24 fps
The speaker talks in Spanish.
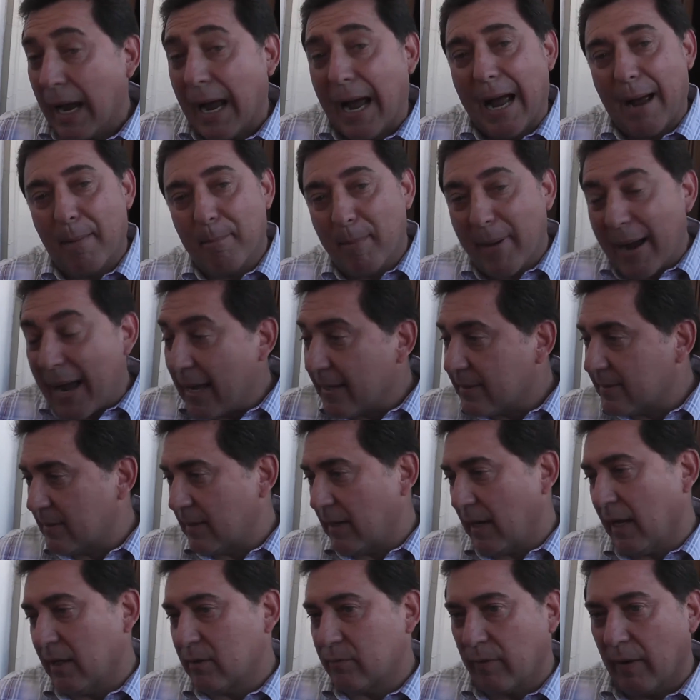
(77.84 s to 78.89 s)
a más
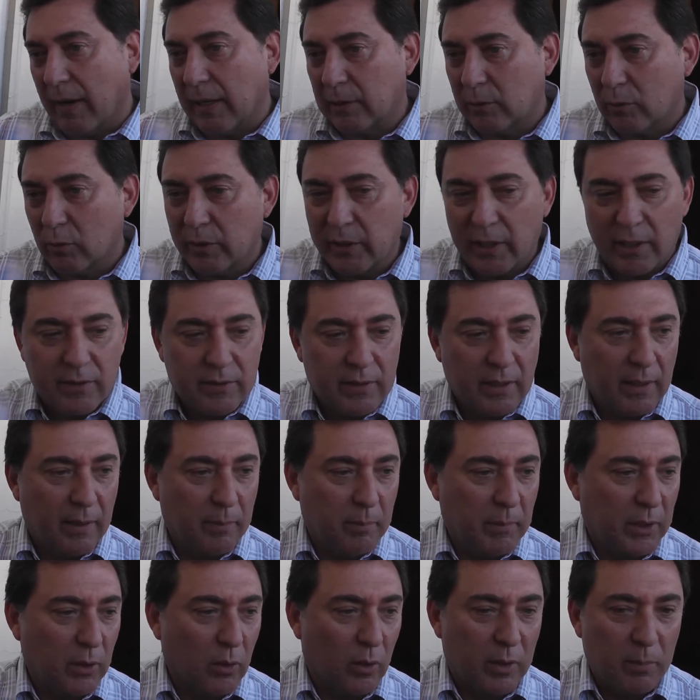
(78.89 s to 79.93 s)
asfalto y ese
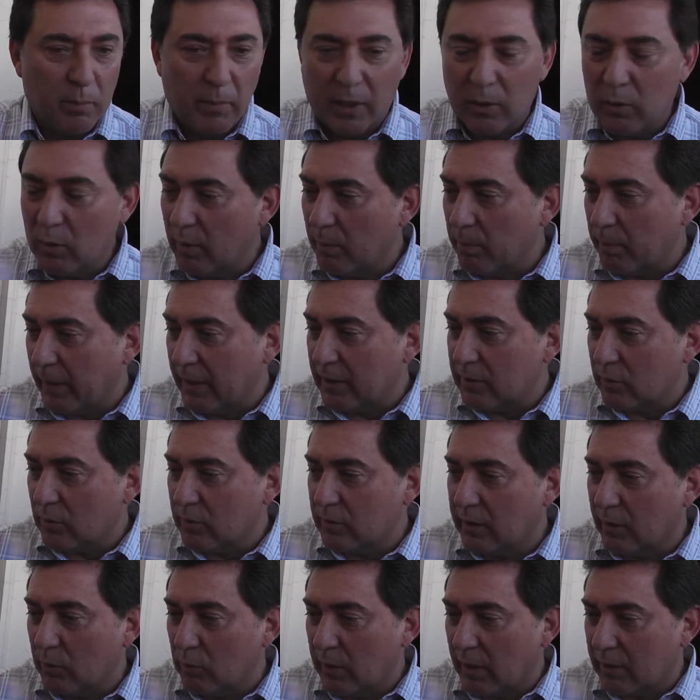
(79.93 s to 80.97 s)
millón y medio de
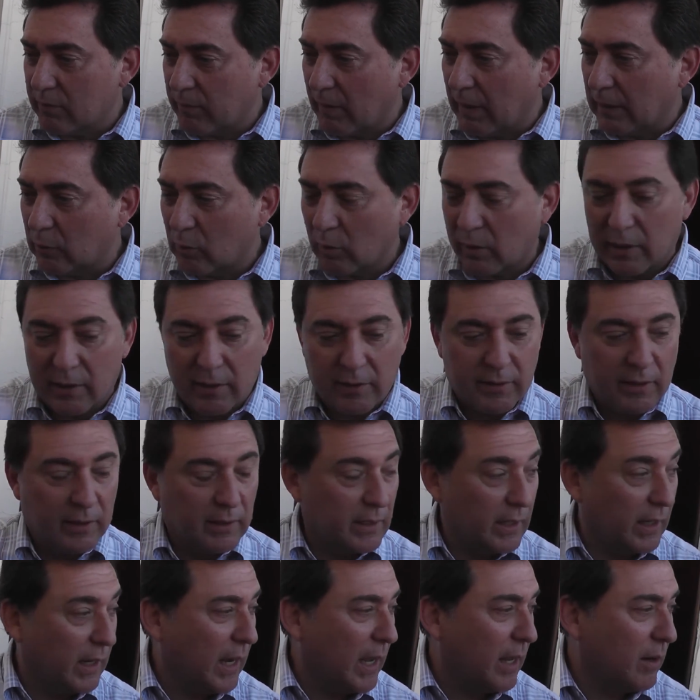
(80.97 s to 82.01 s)
pesos de un asfalto que les
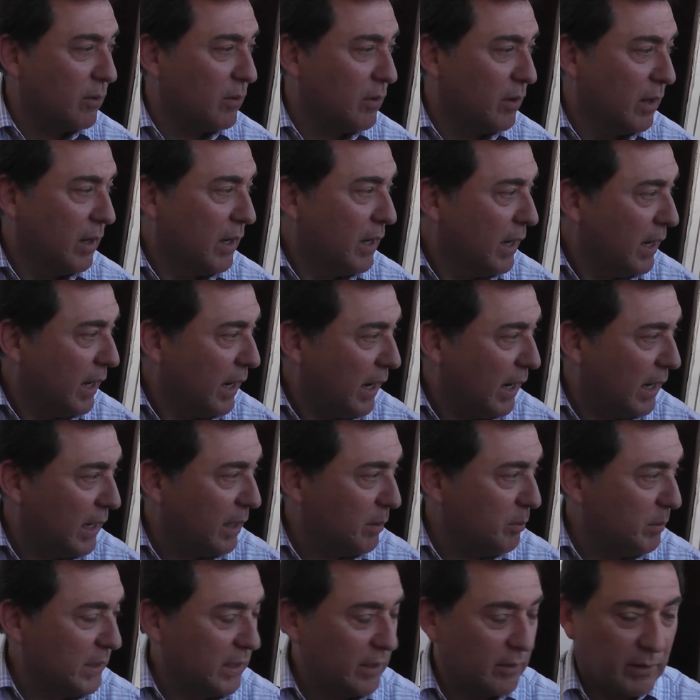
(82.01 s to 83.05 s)
entregaron a
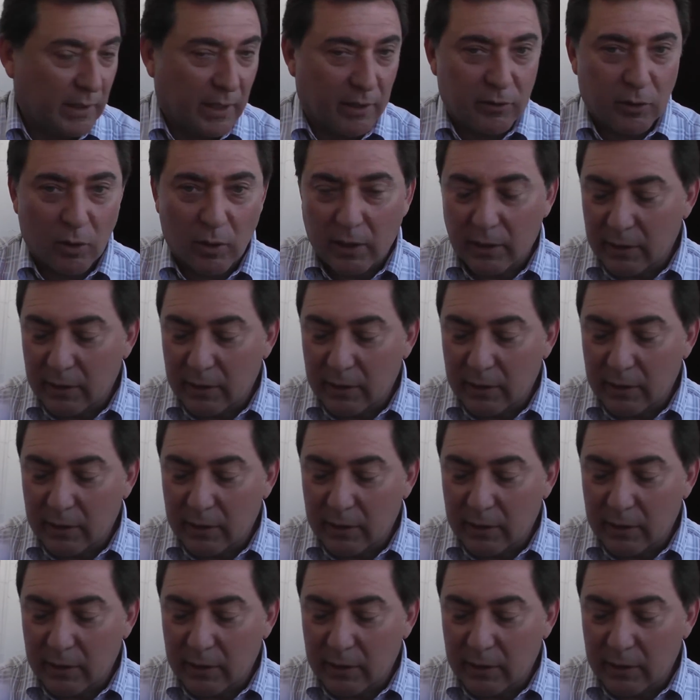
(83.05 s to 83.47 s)
la administración